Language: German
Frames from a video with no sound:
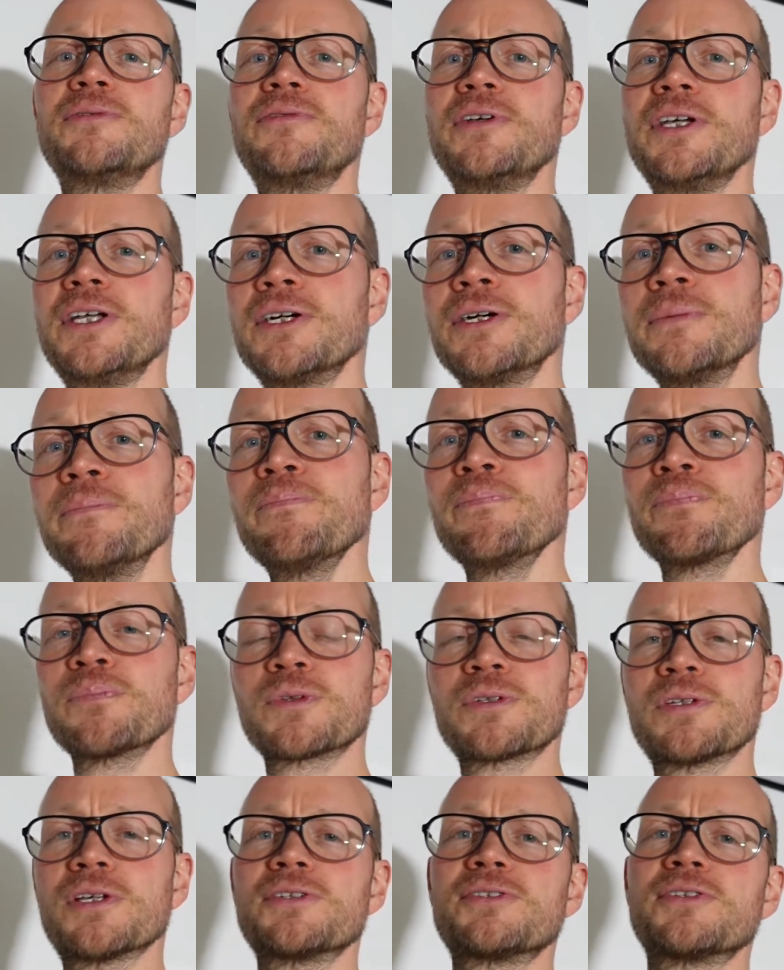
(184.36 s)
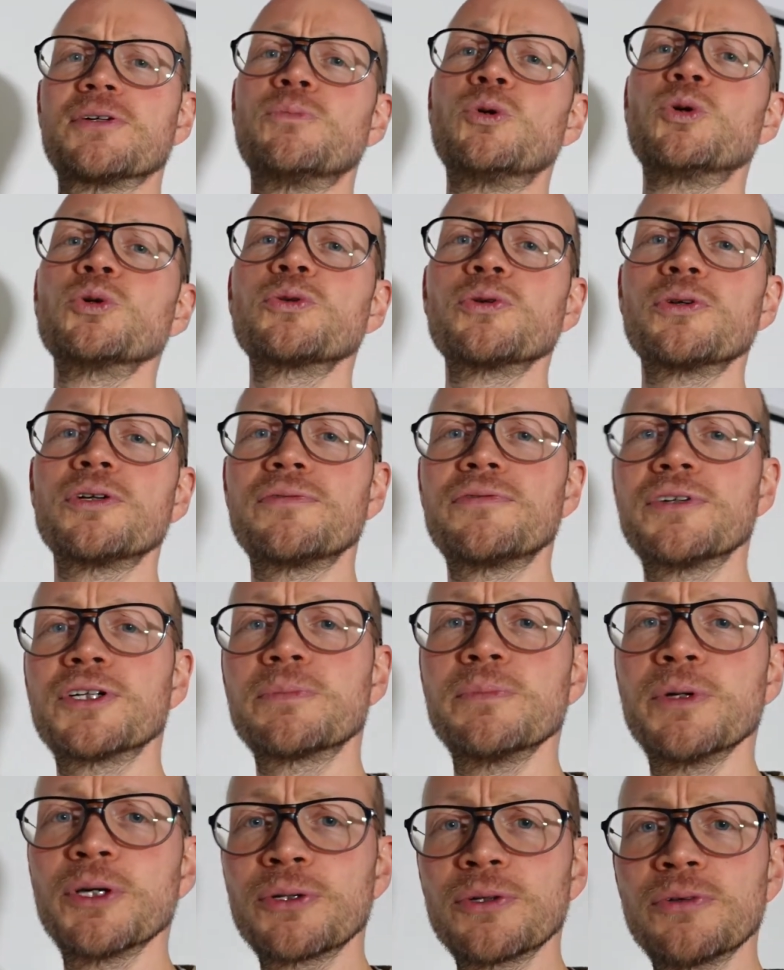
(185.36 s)
Feder. Das heißt, der Motor, der
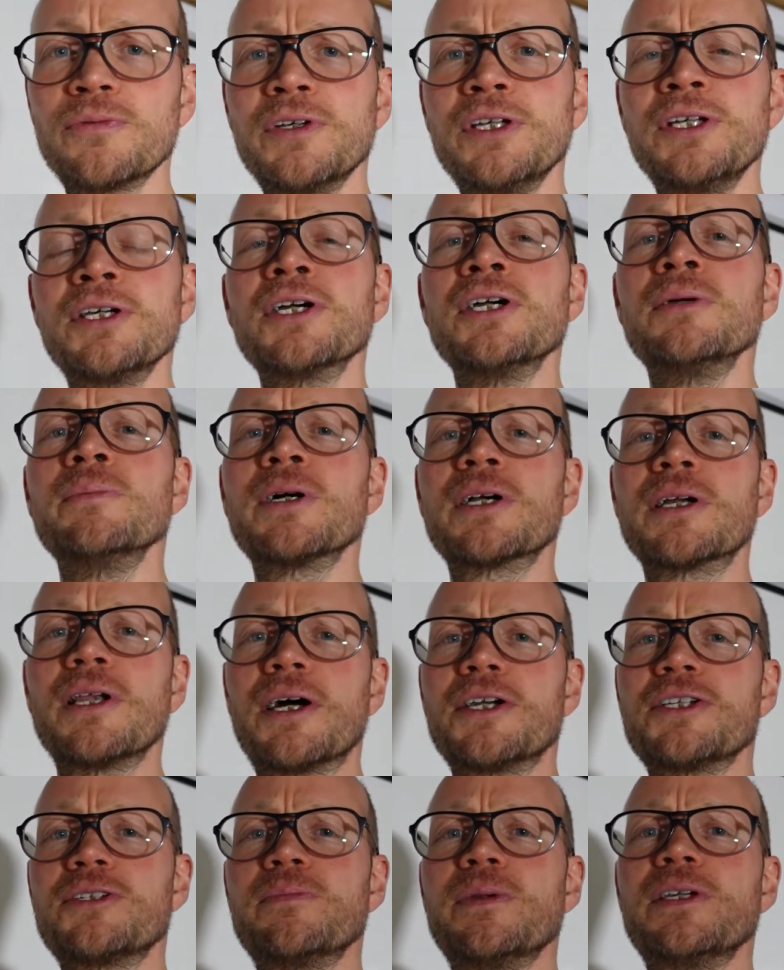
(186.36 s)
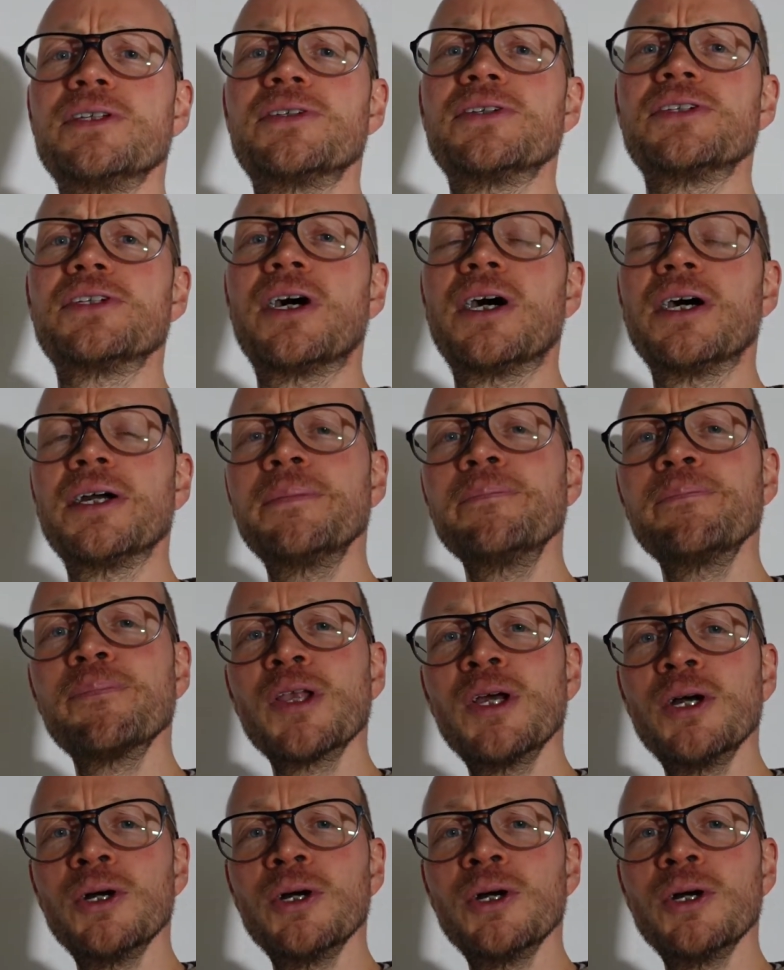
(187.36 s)
fährt mehr oder weniger immer gleichmäßig ein.